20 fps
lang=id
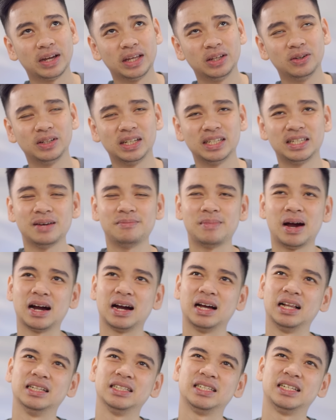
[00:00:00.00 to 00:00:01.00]
ke Indonesia
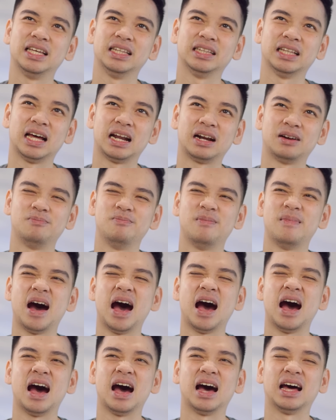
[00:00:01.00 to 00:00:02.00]
bakal sekitar
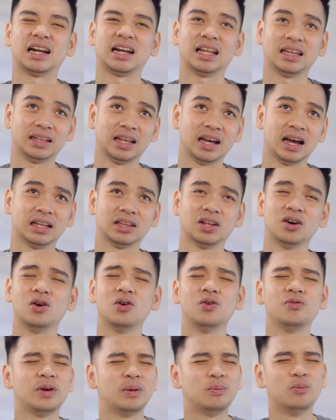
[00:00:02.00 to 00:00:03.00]
Maret ya
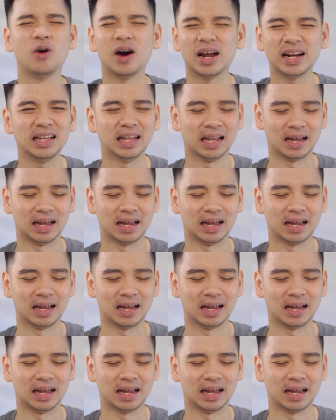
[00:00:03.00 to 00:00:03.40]
atau Februari